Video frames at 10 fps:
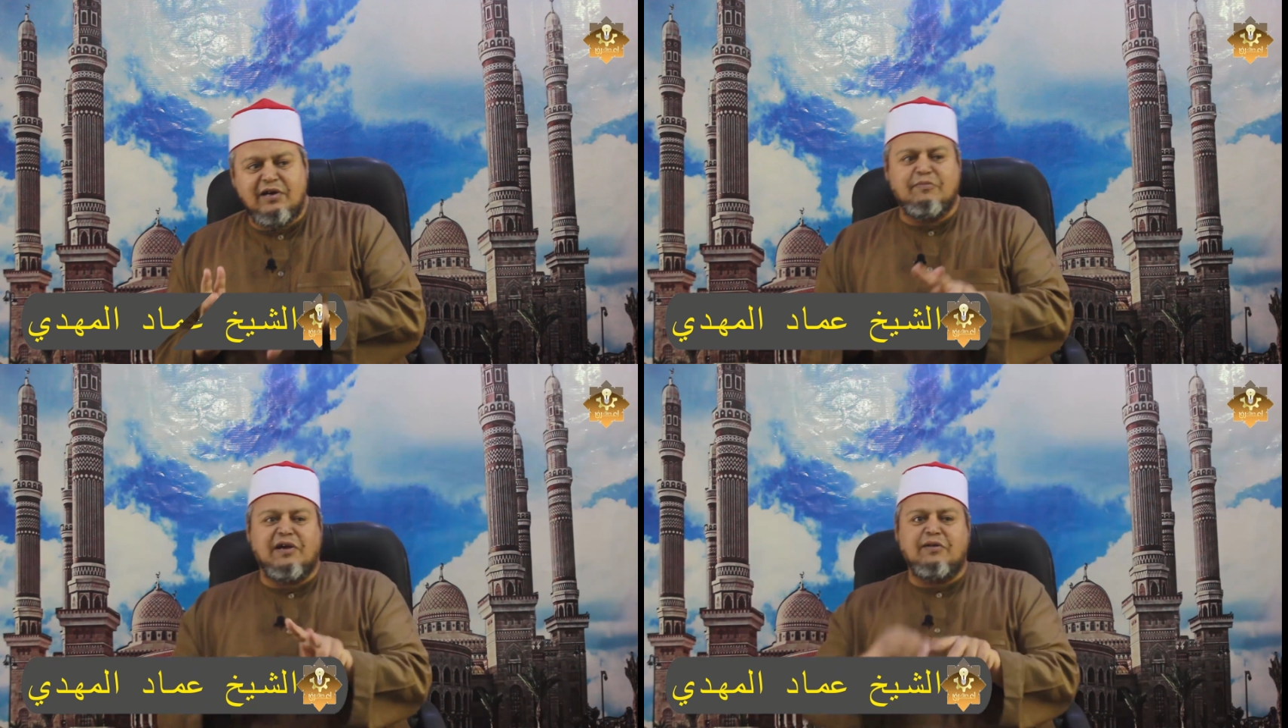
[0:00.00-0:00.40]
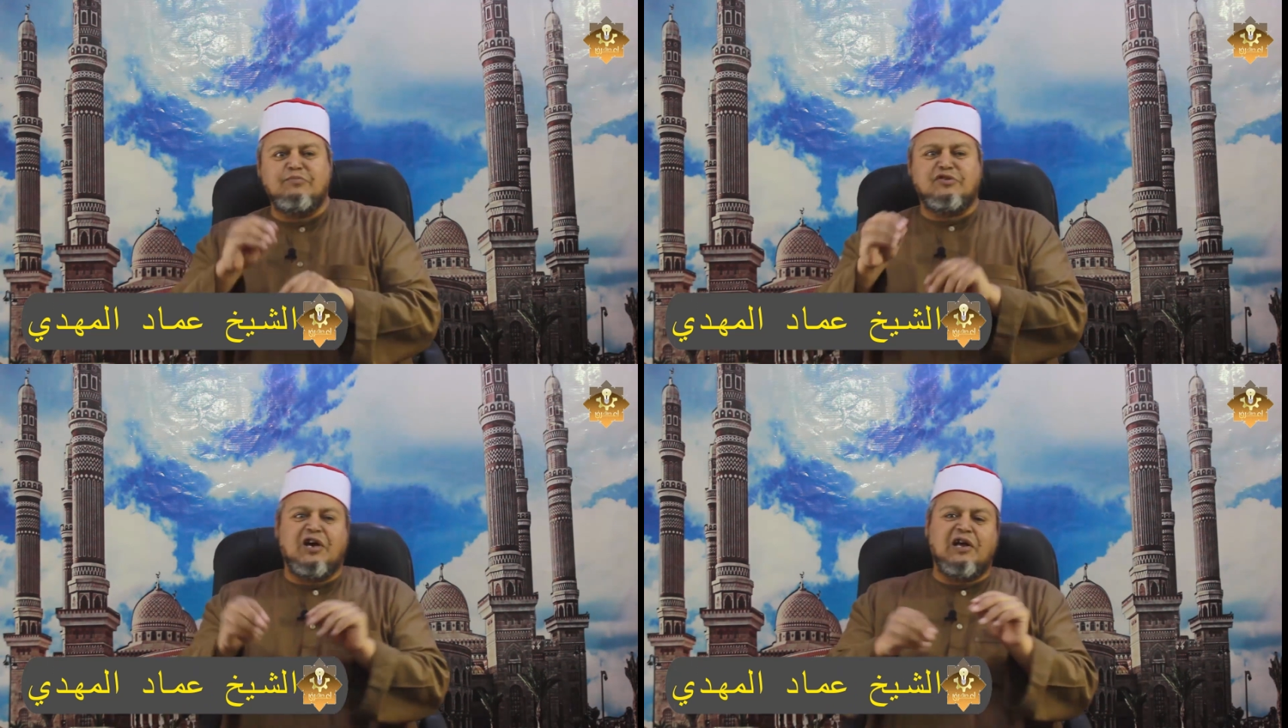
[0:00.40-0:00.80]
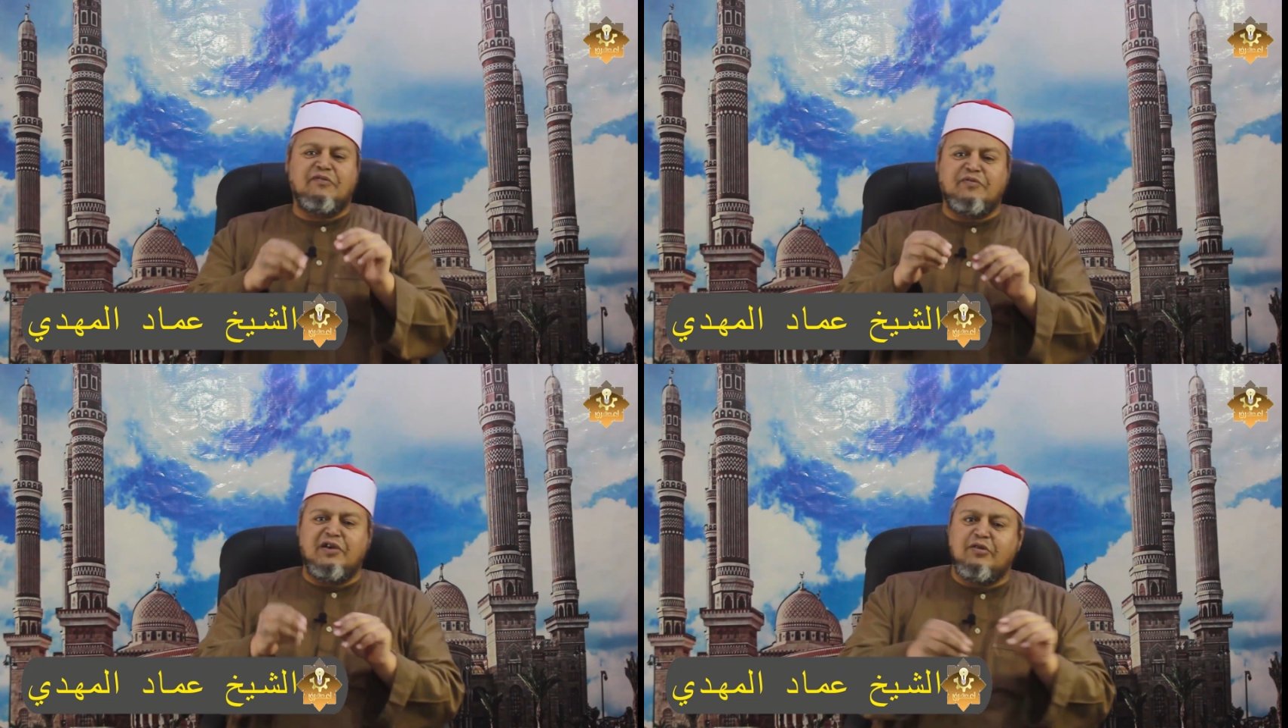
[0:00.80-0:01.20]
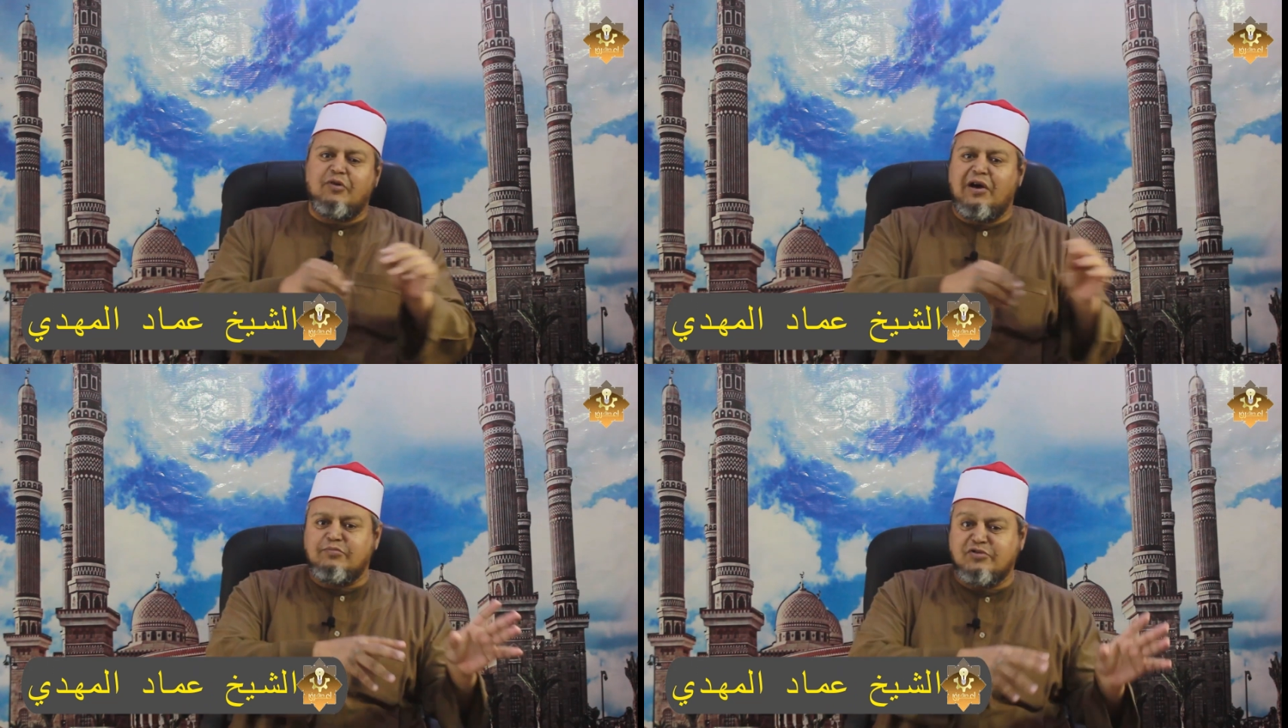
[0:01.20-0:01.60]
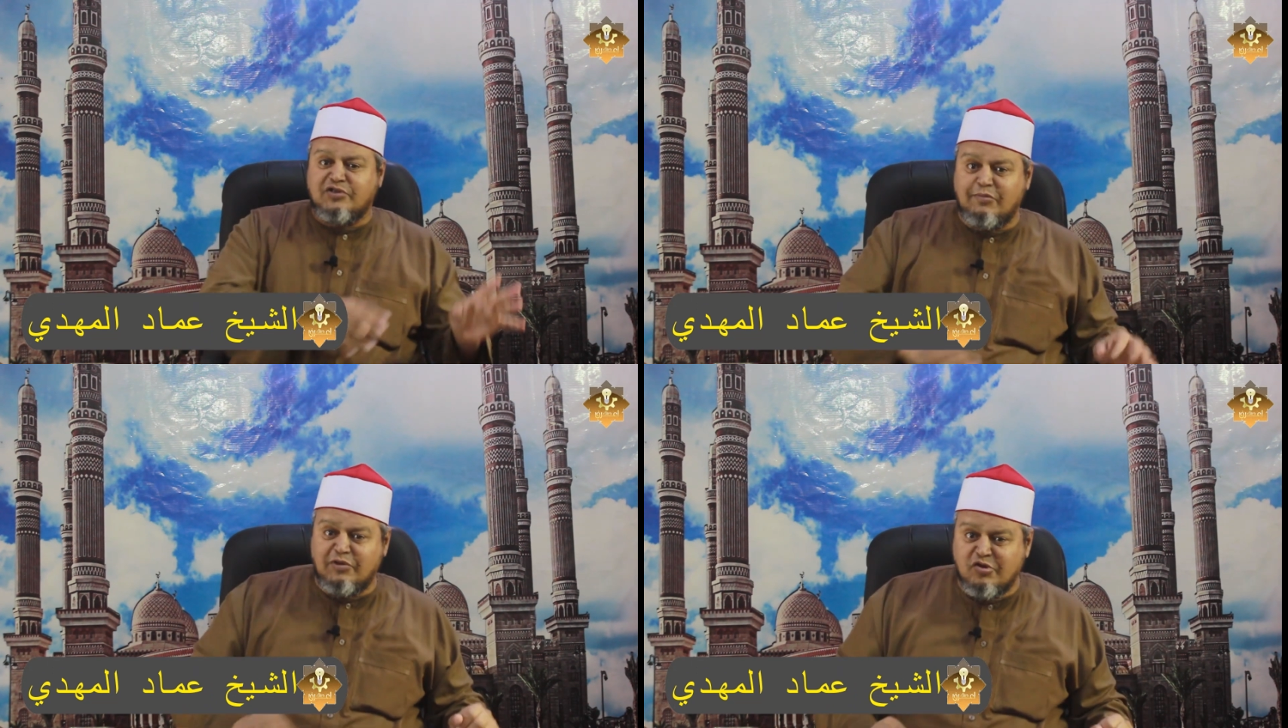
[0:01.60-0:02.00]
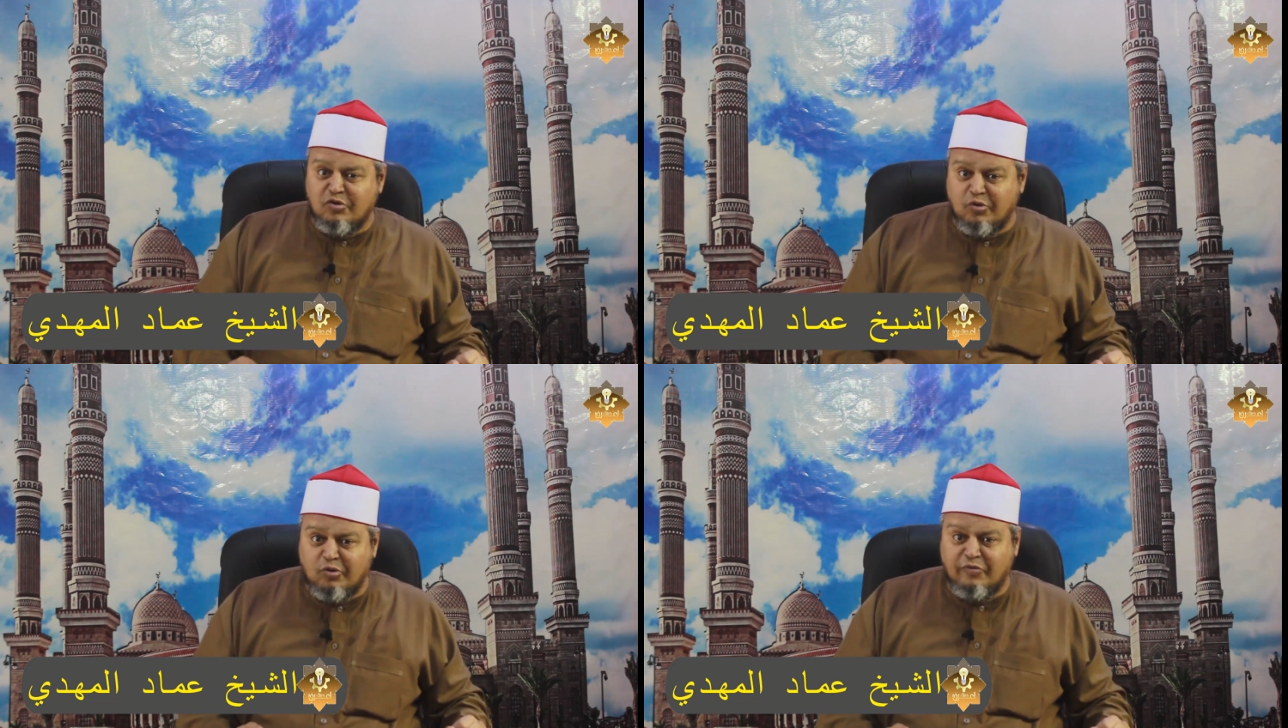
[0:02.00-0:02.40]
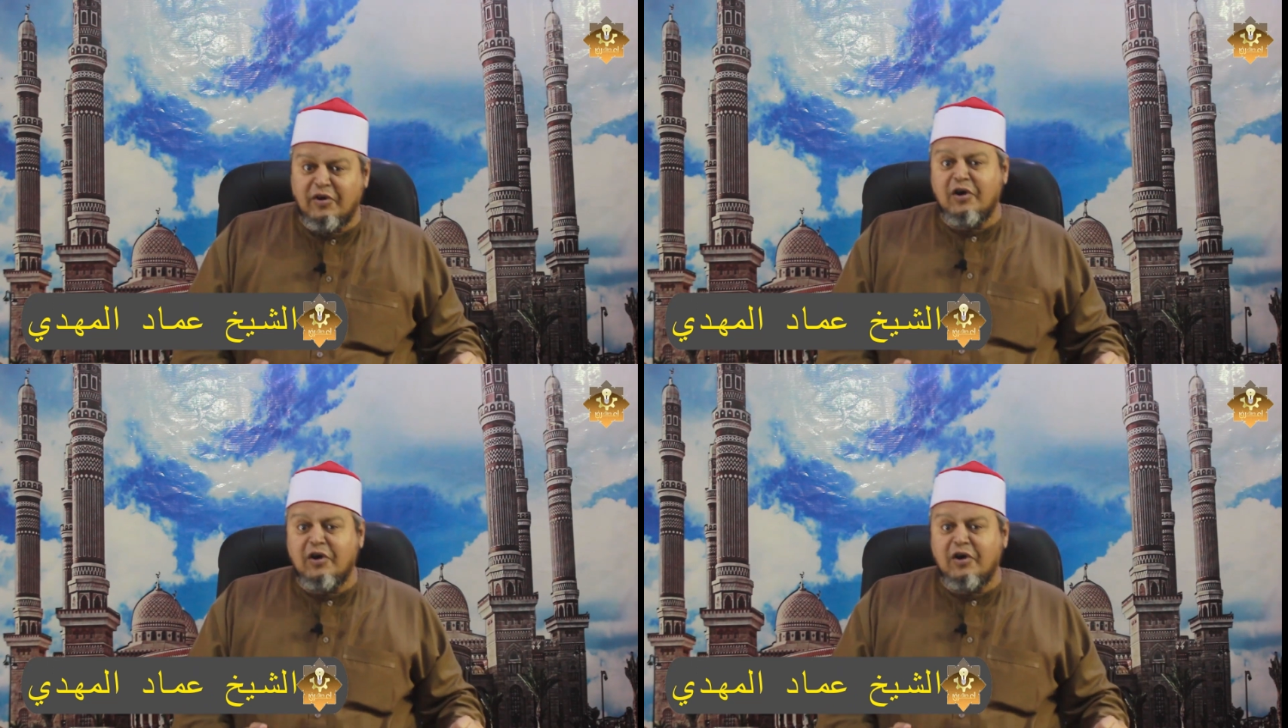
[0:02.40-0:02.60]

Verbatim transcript: اما اجيب مش عارف ايه الواحد مش ضامن الظروف